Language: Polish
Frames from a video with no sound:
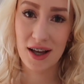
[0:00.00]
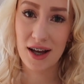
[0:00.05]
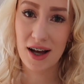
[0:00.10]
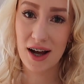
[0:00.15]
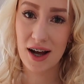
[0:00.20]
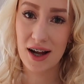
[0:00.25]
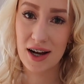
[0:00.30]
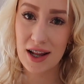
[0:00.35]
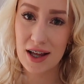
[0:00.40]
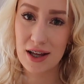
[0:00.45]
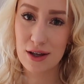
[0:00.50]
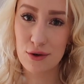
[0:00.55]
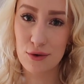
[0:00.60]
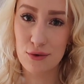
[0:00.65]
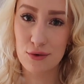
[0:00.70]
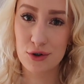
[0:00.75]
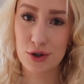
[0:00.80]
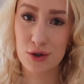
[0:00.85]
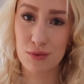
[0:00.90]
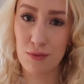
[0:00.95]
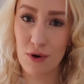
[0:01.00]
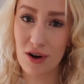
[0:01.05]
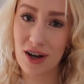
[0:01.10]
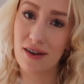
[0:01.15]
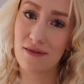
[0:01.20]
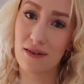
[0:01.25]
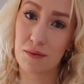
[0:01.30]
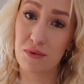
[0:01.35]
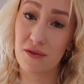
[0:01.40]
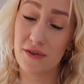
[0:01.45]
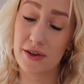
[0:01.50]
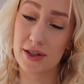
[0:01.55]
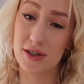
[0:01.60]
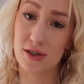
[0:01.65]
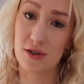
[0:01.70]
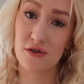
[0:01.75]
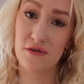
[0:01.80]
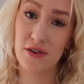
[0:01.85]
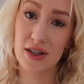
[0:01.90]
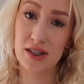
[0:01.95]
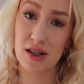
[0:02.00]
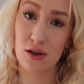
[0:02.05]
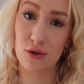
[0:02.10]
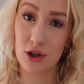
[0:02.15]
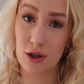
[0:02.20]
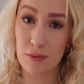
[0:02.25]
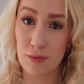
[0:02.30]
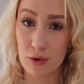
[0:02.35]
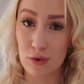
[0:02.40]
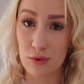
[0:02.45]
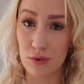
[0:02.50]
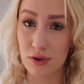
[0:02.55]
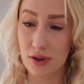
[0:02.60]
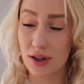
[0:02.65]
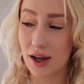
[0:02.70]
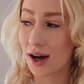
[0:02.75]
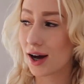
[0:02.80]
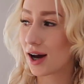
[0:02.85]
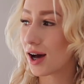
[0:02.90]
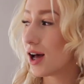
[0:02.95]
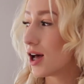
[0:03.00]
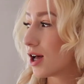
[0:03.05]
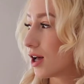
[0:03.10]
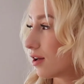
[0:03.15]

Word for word: ale już mogę Wam powiedzieć coś więcej o tych produktach.